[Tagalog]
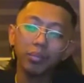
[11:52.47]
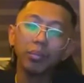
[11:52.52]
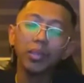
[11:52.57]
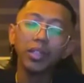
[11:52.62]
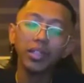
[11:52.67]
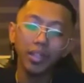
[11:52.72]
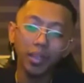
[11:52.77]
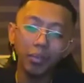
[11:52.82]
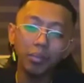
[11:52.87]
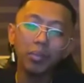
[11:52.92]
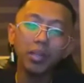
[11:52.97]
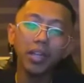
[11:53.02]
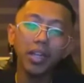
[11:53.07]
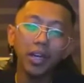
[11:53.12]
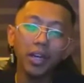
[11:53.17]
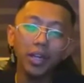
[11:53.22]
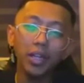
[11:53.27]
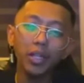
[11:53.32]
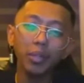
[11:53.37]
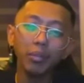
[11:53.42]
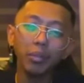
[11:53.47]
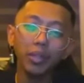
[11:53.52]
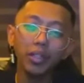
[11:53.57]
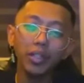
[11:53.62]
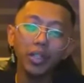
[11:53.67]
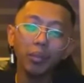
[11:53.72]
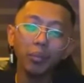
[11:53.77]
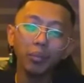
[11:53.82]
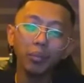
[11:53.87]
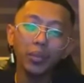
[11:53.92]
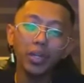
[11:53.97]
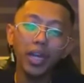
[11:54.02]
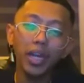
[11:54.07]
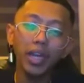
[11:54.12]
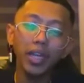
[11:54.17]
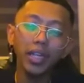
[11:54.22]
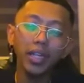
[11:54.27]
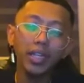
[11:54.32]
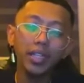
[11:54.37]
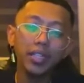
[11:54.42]
mag-trip na lang kayo na mag-trip
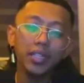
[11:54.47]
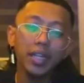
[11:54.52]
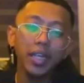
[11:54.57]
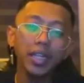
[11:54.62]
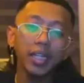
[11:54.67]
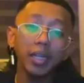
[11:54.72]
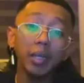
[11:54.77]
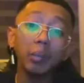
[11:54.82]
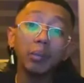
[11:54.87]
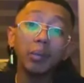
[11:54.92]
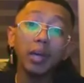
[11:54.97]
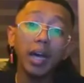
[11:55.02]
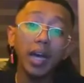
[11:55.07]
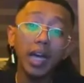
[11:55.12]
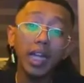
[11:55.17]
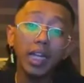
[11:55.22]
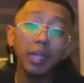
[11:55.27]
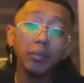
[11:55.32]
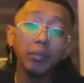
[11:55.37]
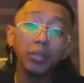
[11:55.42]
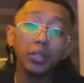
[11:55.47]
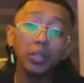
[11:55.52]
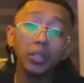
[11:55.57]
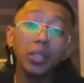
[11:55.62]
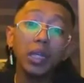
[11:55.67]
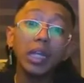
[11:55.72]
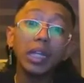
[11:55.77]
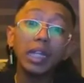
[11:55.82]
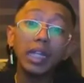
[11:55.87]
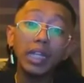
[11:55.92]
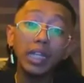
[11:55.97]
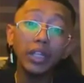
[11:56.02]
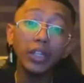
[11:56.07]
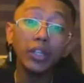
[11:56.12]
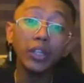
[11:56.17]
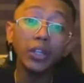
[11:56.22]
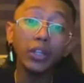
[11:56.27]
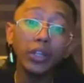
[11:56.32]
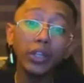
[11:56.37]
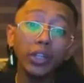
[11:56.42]
dyan at sana mahanap nyo sarili
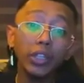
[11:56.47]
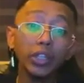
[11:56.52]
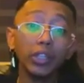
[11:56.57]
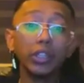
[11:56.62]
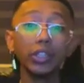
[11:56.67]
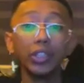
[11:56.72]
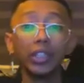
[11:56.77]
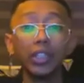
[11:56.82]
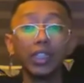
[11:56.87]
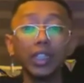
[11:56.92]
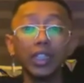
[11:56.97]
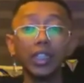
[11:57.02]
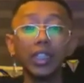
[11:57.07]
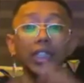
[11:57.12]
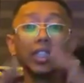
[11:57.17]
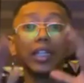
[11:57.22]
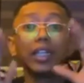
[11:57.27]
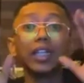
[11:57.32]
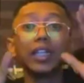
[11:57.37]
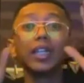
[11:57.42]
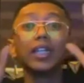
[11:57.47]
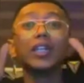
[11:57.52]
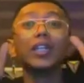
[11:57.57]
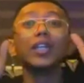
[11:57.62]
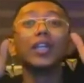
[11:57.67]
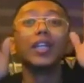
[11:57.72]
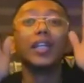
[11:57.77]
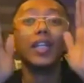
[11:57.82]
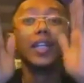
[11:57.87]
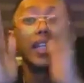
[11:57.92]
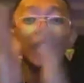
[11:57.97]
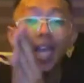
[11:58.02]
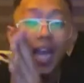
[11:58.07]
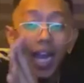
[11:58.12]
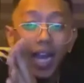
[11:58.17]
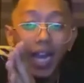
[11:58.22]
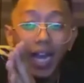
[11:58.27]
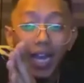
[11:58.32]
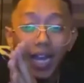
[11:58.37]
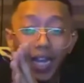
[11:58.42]
nyo. Yan
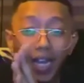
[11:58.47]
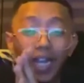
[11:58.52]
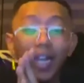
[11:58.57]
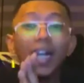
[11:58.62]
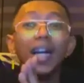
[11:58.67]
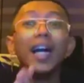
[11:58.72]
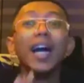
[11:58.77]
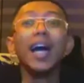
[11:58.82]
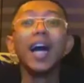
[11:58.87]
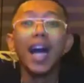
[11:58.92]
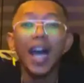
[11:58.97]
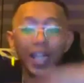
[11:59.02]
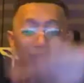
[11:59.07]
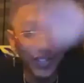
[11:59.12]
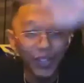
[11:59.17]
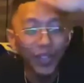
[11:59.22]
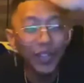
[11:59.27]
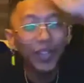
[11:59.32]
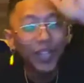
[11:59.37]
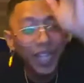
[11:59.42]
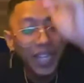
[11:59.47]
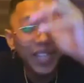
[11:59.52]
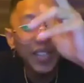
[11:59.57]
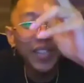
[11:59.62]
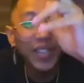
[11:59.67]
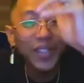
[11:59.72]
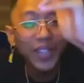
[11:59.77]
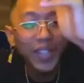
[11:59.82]
lang. At congrats